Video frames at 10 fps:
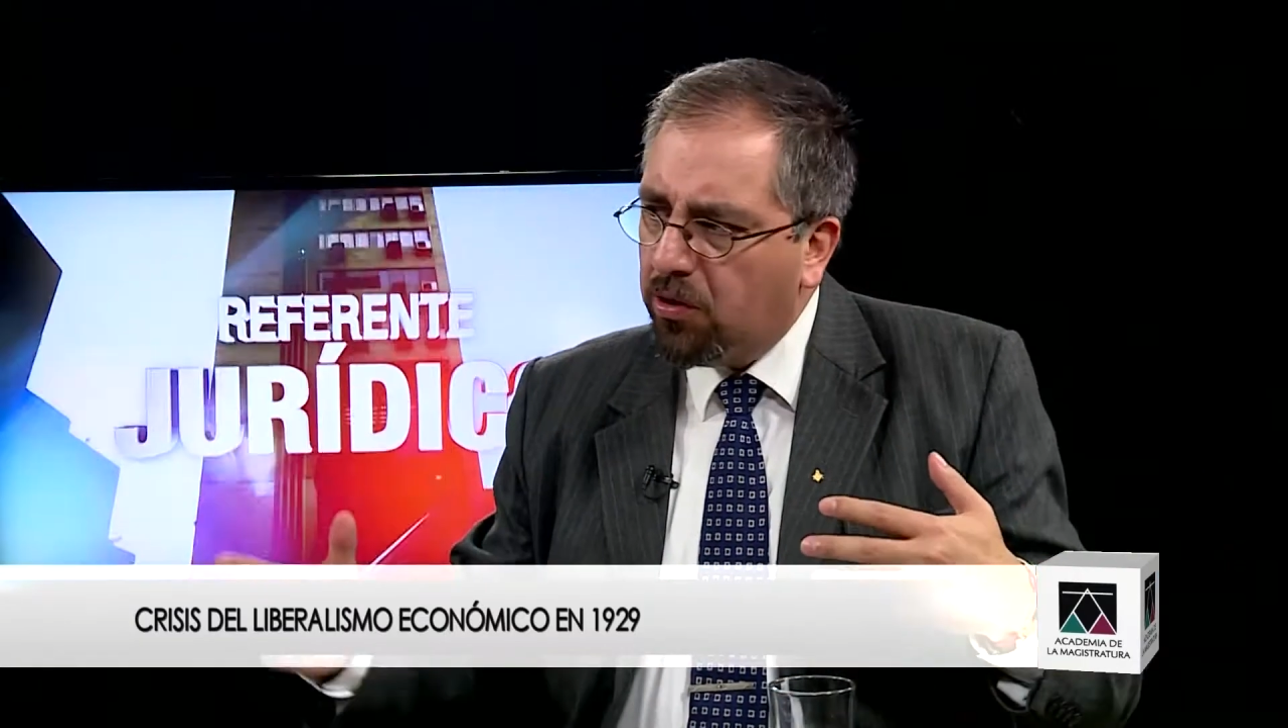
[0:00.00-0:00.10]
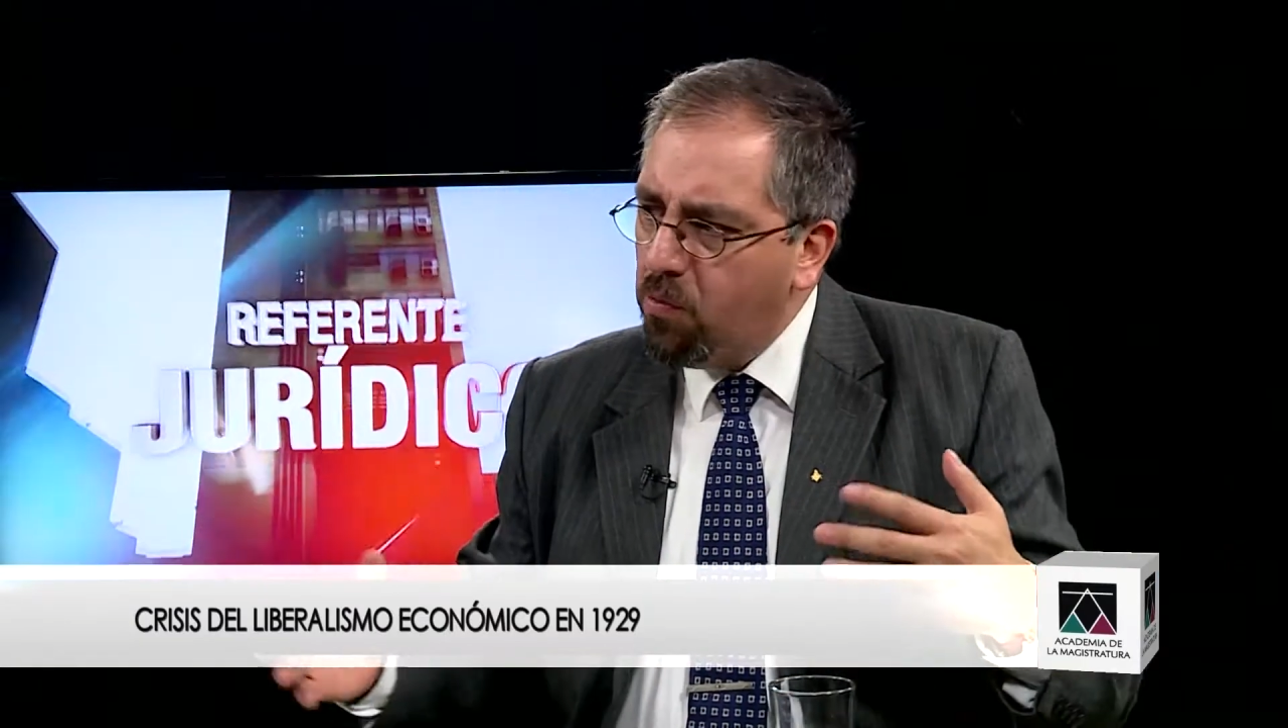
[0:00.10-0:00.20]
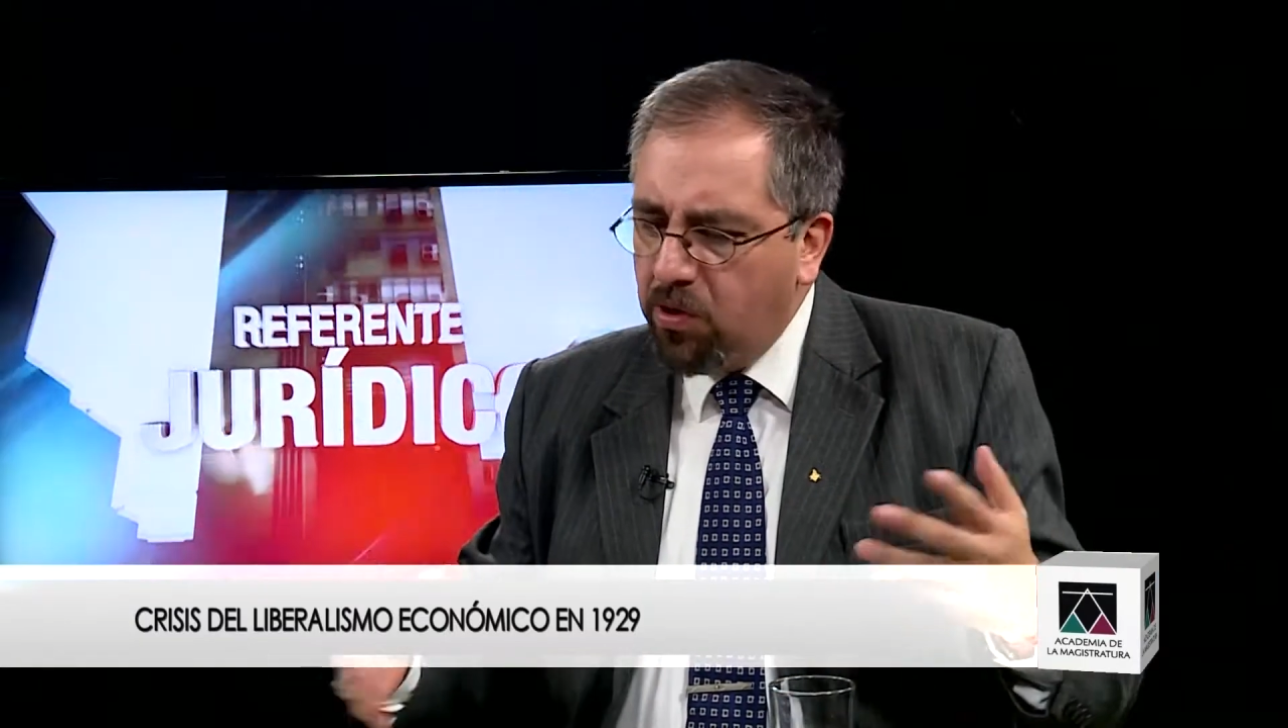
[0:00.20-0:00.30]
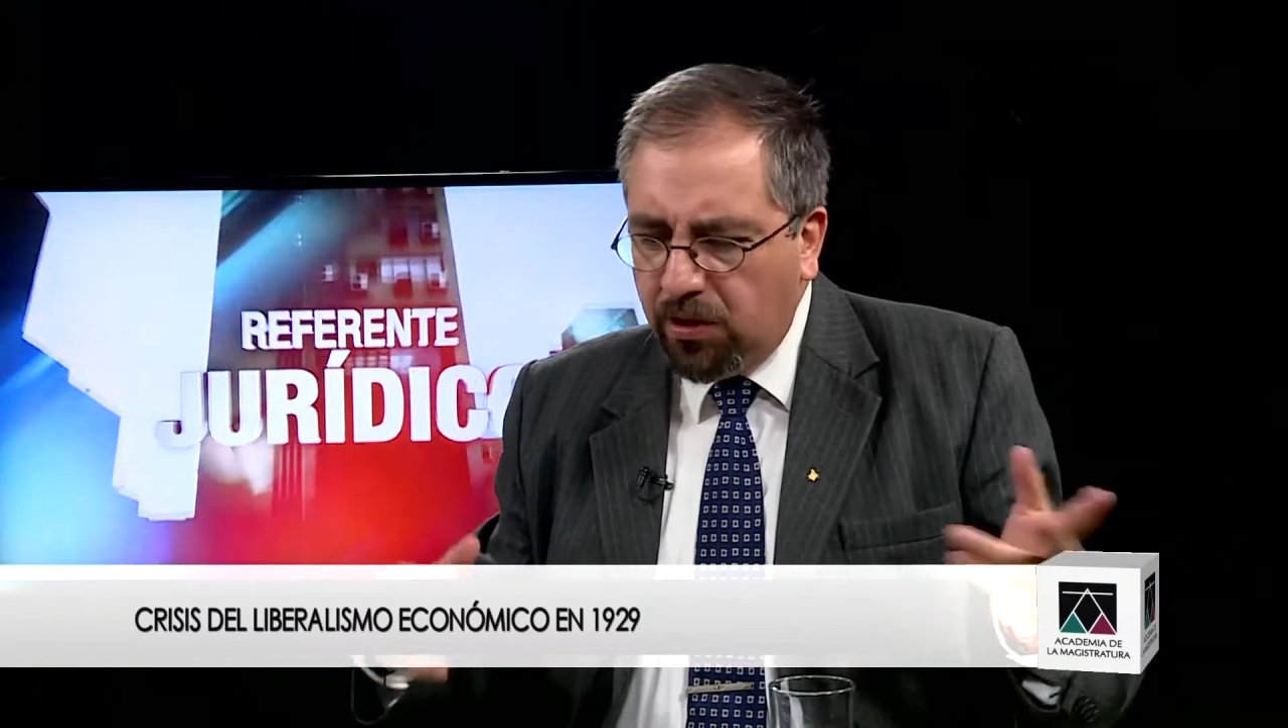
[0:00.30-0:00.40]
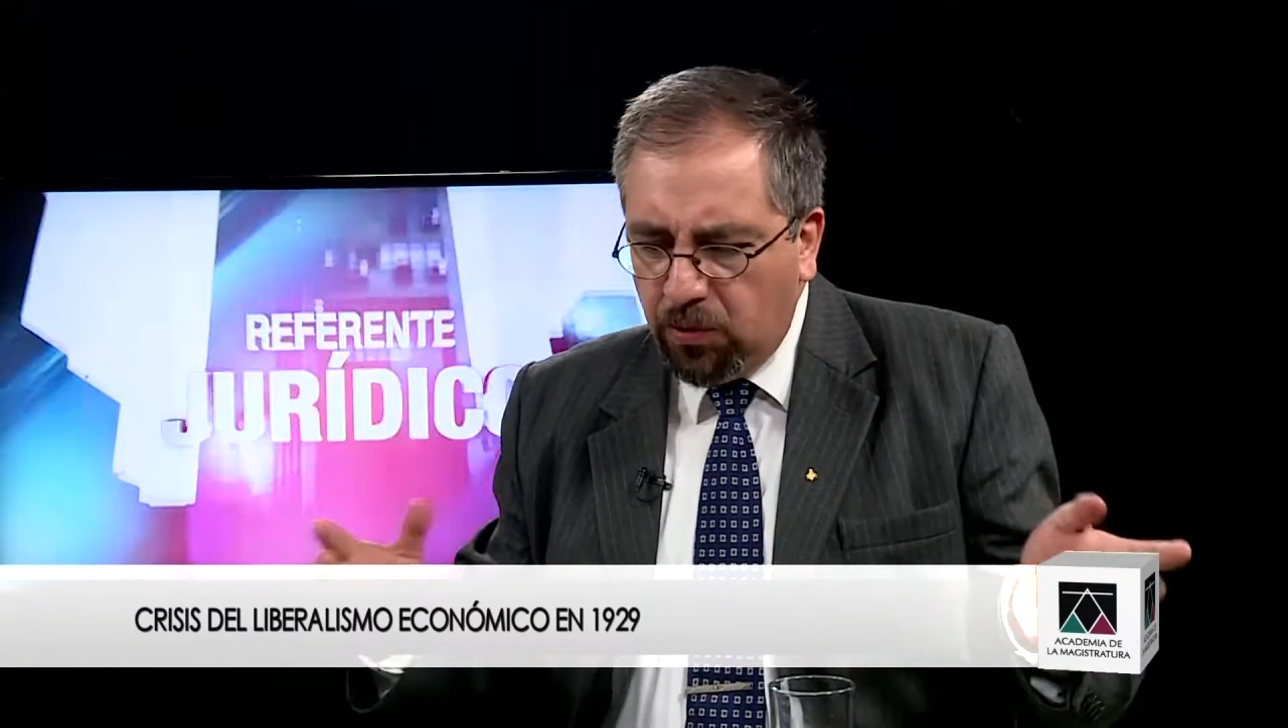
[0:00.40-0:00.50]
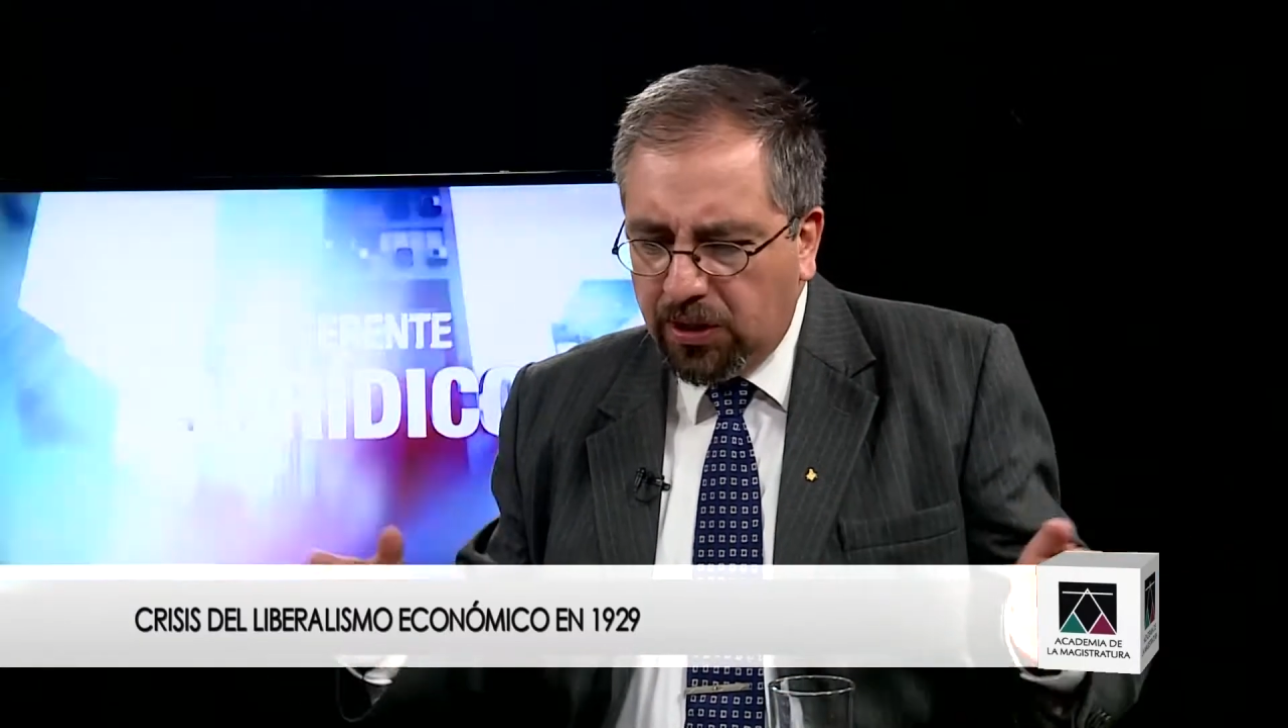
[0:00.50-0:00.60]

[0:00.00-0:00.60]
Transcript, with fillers: comunismo